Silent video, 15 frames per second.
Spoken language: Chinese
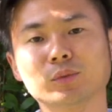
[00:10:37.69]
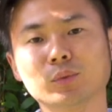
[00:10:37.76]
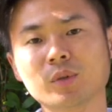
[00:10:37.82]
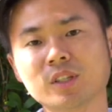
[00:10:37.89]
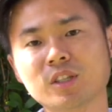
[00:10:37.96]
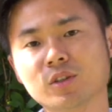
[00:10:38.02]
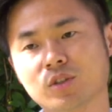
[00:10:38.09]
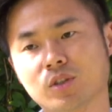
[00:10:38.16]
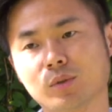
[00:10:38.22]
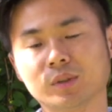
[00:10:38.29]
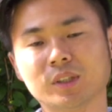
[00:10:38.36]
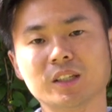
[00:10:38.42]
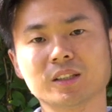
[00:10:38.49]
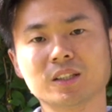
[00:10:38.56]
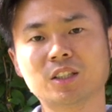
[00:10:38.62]
如果你有使用
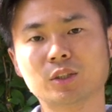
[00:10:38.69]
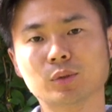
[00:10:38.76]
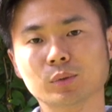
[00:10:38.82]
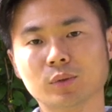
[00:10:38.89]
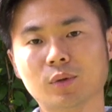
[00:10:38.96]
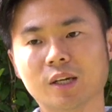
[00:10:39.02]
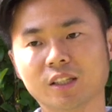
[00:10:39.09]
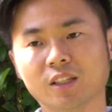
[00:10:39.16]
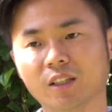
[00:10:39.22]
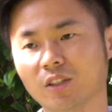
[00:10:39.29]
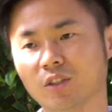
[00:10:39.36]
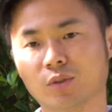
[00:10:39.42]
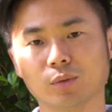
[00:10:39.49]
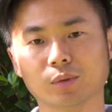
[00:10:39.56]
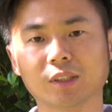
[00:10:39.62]
那样的系统的话，你可以
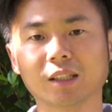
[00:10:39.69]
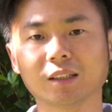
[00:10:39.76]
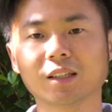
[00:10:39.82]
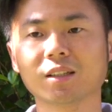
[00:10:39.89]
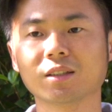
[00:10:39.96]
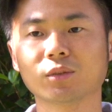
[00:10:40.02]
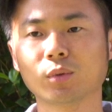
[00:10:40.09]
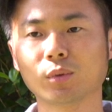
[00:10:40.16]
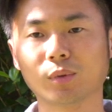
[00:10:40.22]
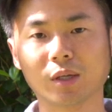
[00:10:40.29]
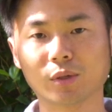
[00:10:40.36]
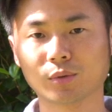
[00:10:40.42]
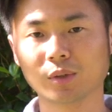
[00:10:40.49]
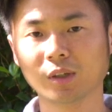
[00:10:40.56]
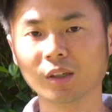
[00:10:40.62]
使用它。但对我
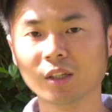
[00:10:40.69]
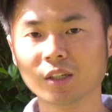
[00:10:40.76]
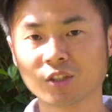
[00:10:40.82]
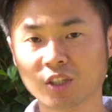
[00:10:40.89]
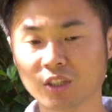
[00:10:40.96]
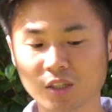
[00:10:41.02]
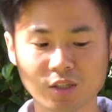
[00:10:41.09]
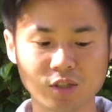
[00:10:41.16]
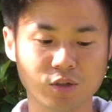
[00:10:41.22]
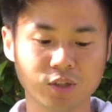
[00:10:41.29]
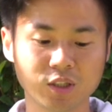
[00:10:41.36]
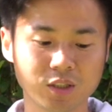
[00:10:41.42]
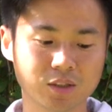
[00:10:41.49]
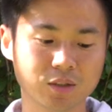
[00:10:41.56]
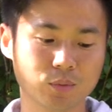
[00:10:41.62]
来说，真正有
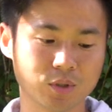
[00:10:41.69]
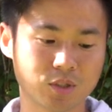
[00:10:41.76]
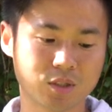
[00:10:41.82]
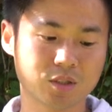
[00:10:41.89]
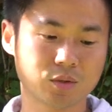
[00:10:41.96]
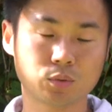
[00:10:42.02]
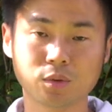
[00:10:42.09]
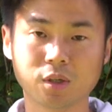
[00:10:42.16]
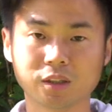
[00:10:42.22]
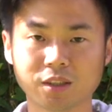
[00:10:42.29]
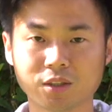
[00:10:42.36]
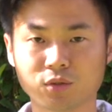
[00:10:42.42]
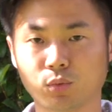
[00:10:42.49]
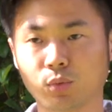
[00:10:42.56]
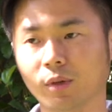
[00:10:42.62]
意义的，我是需要
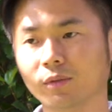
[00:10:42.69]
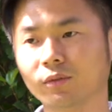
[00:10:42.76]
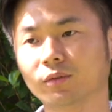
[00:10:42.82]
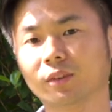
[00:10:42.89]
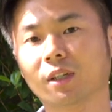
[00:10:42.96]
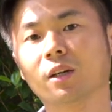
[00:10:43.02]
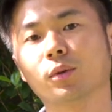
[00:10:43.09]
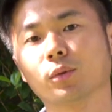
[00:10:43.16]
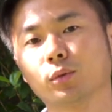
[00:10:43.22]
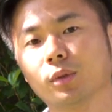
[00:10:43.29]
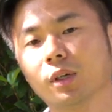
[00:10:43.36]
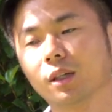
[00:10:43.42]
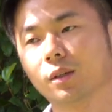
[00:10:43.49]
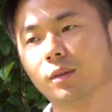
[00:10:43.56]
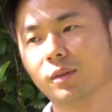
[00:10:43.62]
它是全幅，然后我需
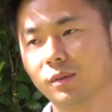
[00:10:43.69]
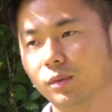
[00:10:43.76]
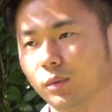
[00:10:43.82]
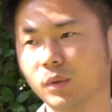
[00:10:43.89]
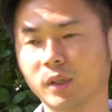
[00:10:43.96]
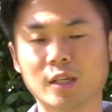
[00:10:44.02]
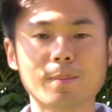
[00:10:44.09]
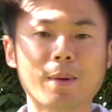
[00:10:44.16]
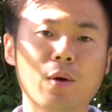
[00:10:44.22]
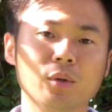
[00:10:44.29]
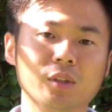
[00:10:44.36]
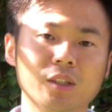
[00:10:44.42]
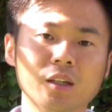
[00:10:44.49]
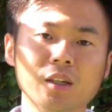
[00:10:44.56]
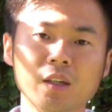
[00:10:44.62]
要我可以把
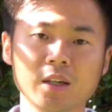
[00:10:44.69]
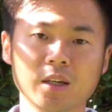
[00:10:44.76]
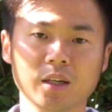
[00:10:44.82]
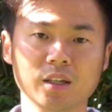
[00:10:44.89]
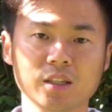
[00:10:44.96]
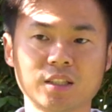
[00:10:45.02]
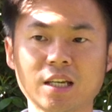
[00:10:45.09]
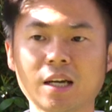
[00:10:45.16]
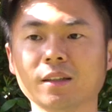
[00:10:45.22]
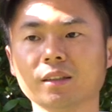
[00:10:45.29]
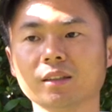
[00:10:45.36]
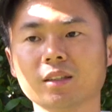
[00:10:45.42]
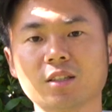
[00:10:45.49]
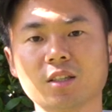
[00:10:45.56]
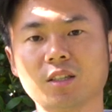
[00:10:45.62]
我的呃佳
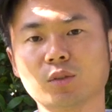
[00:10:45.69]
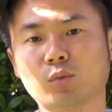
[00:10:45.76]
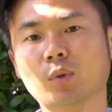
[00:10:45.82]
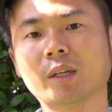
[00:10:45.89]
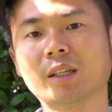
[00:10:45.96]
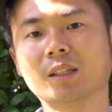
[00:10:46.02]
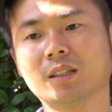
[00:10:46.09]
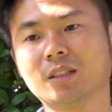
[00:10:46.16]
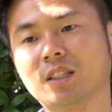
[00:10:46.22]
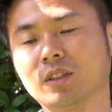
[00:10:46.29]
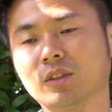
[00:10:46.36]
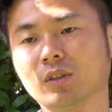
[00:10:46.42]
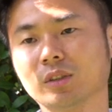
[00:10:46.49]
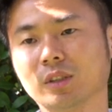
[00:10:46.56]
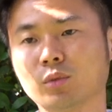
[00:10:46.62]
能的这些专业的
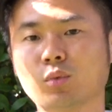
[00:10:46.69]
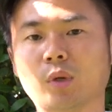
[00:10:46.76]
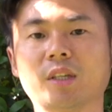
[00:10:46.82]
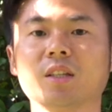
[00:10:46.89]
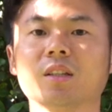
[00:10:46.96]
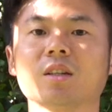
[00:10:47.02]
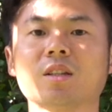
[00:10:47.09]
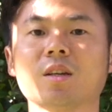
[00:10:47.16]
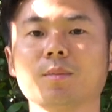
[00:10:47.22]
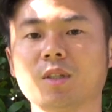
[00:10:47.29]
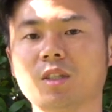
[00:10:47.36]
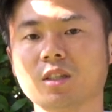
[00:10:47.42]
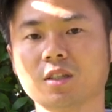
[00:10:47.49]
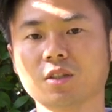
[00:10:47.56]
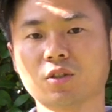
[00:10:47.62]
镜头能转接到上面
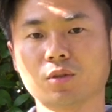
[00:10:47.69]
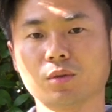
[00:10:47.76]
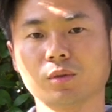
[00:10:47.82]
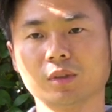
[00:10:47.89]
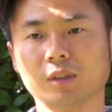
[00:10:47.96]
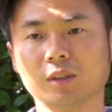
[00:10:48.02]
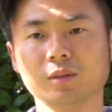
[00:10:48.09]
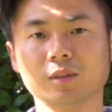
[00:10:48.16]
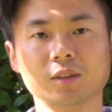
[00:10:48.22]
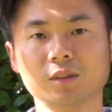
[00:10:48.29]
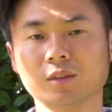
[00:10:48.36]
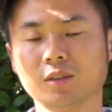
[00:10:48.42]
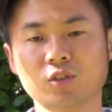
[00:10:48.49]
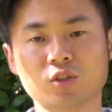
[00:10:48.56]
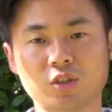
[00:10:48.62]
进行使用，能
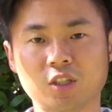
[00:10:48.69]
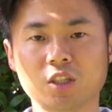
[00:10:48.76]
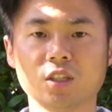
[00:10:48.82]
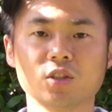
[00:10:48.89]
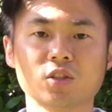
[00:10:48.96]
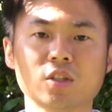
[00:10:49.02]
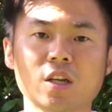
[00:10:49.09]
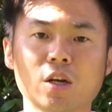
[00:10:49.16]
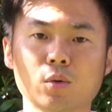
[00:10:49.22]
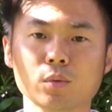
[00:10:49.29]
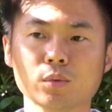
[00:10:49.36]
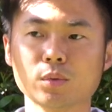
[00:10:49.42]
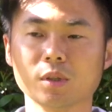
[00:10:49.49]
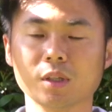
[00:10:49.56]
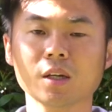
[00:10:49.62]
能能进行正常
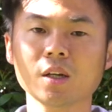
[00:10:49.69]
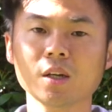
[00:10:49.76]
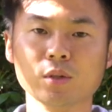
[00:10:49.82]
工作的。